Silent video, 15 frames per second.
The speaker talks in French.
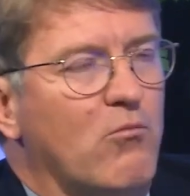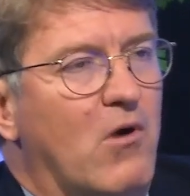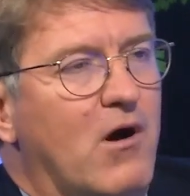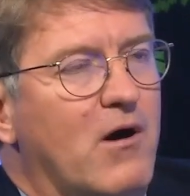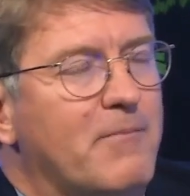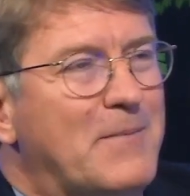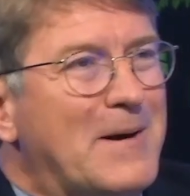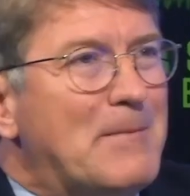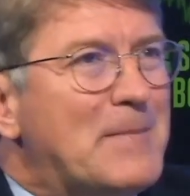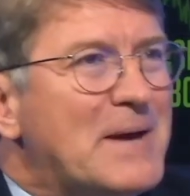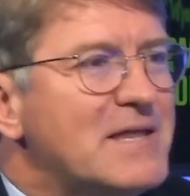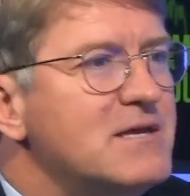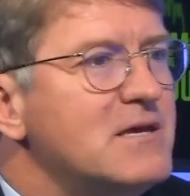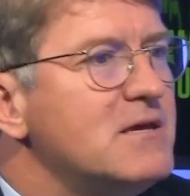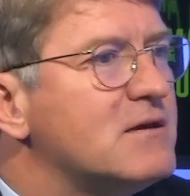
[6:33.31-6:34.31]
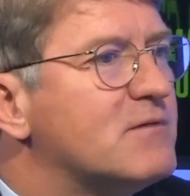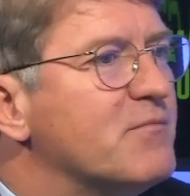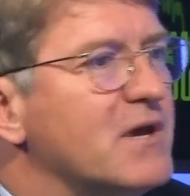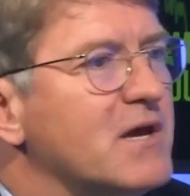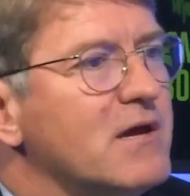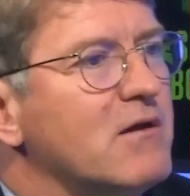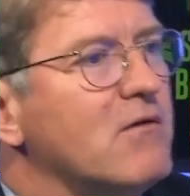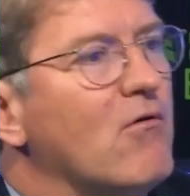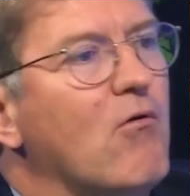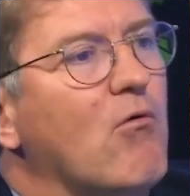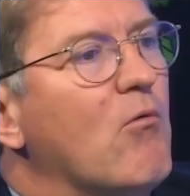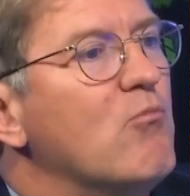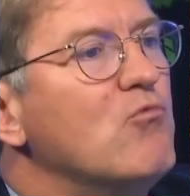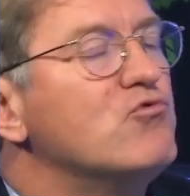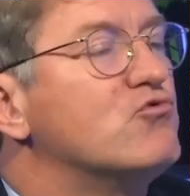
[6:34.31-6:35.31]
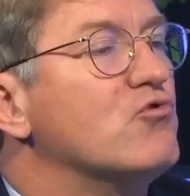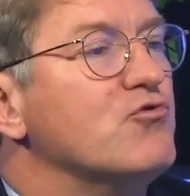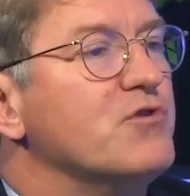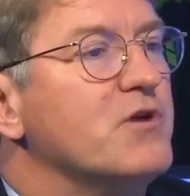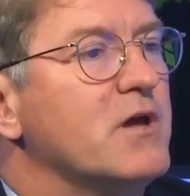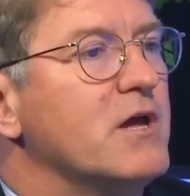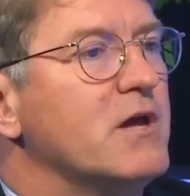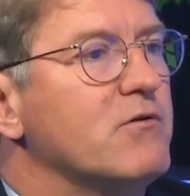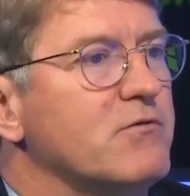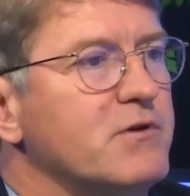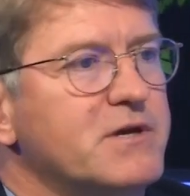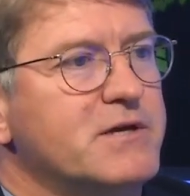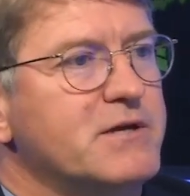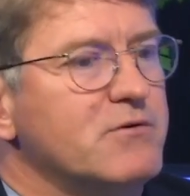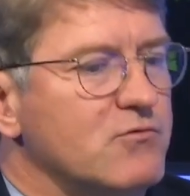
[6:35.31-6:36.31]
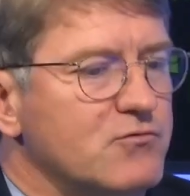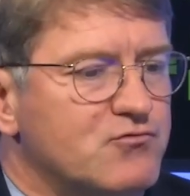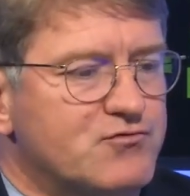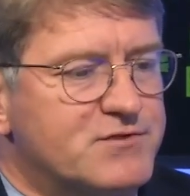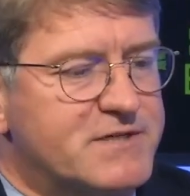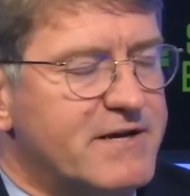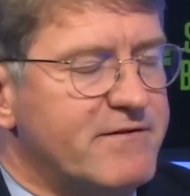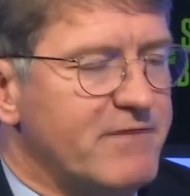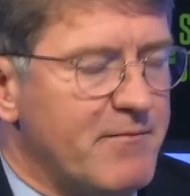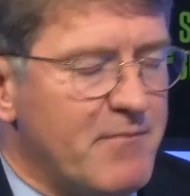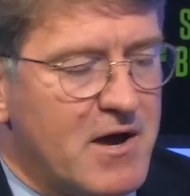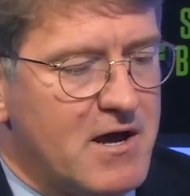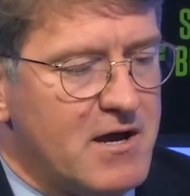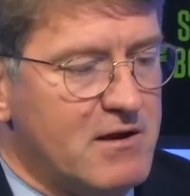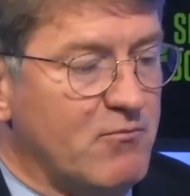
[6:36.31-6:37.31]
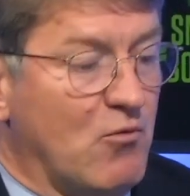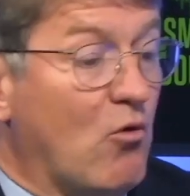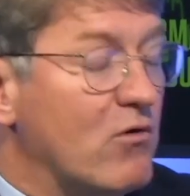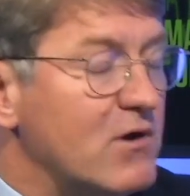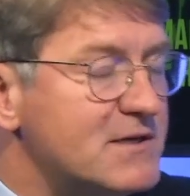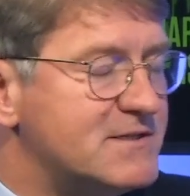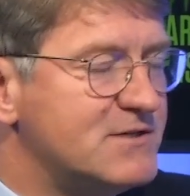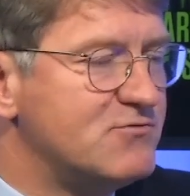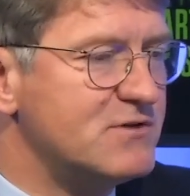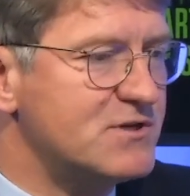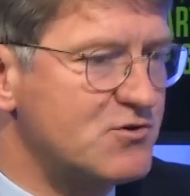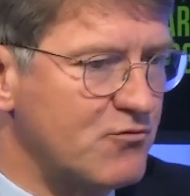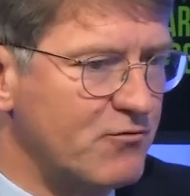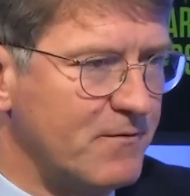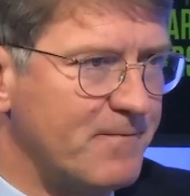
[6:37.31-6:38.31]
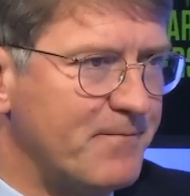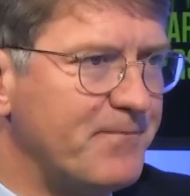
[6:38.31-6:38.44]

Bon, bah, pas panique, mais euh, moutonnier, oui, euh, tout ça va mal. Bon, la situation. Et c'est des